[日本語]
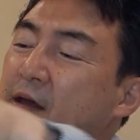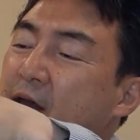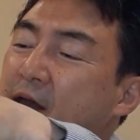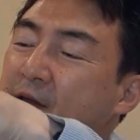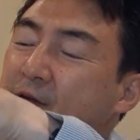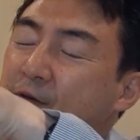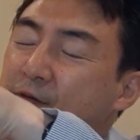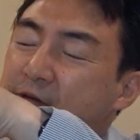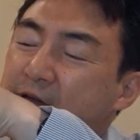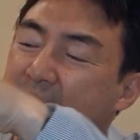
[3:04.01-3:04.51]

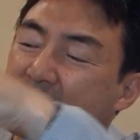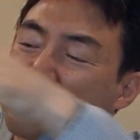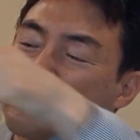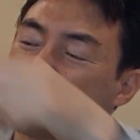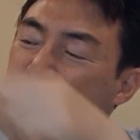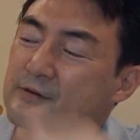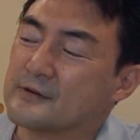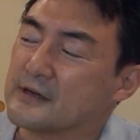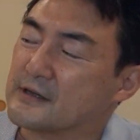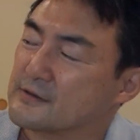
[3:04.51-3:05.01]
えー、どんな
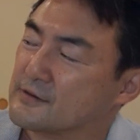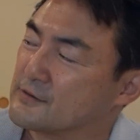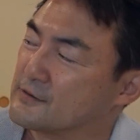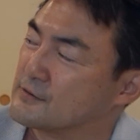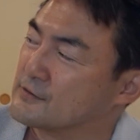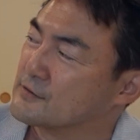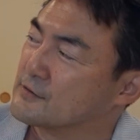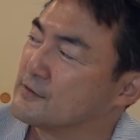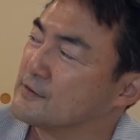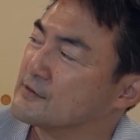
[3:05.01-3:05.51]
内容かとい
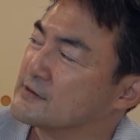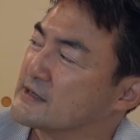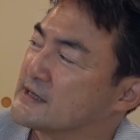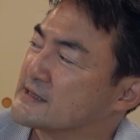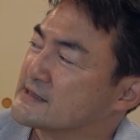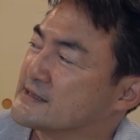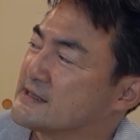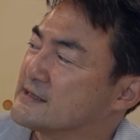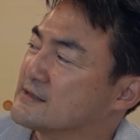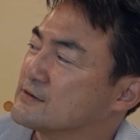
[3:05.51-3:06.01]
うと
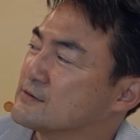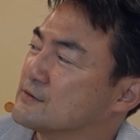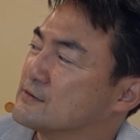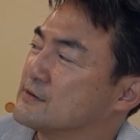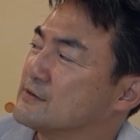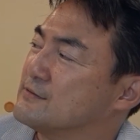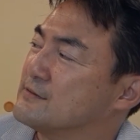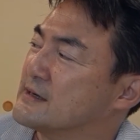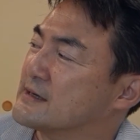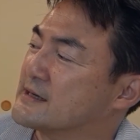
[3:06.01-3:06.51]
カセット
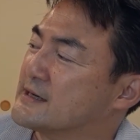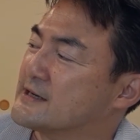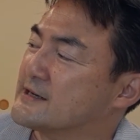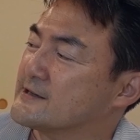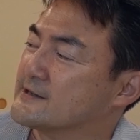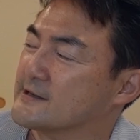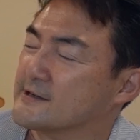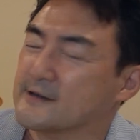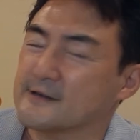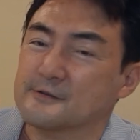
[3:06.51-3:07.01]
に分か
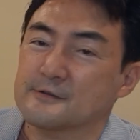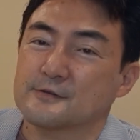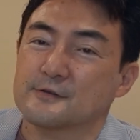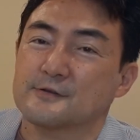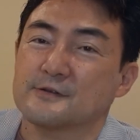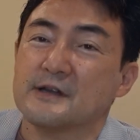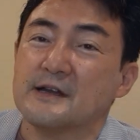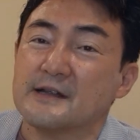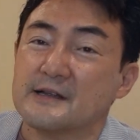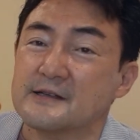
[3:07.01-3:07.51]
れた彼
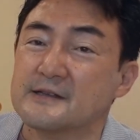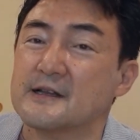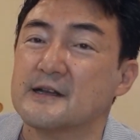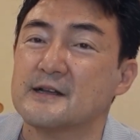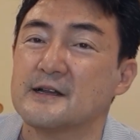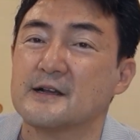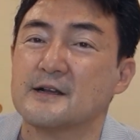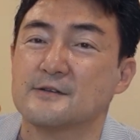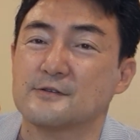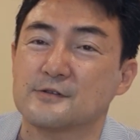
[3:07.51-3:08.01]
女
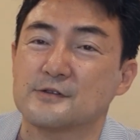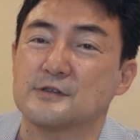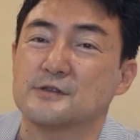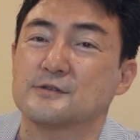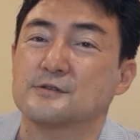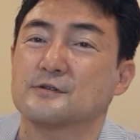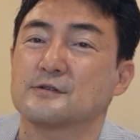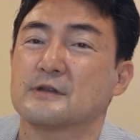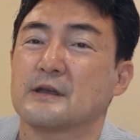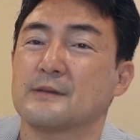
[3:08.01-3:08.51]
何らかの事
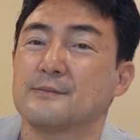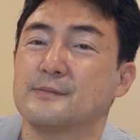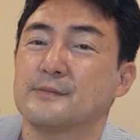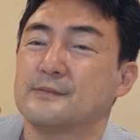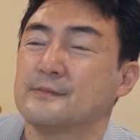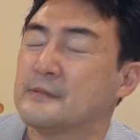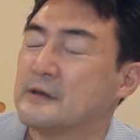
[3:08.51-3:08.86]
情で